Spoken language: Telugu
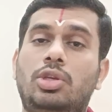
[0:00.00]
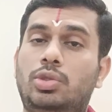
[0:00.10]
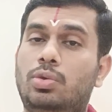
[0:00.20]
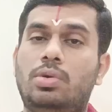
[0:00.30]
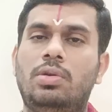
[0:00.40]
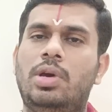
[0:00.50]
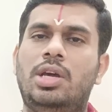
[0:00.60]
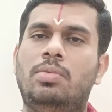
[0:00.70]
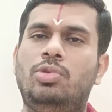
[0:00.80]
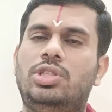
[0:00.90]

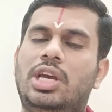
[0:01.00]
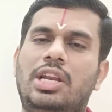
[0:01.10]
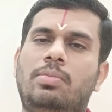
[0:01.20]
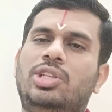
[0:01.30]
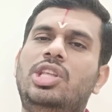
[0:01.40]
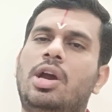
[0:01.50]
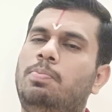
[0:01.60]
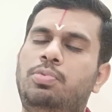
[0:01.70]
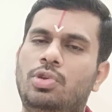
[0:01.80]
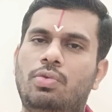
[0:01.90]
శుక్రవారము చాలామంది
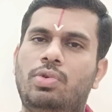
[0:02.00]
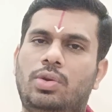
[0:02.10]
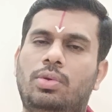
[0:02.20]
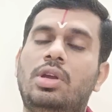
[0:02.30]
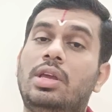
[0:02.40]
అప్పు ఇవ్వరు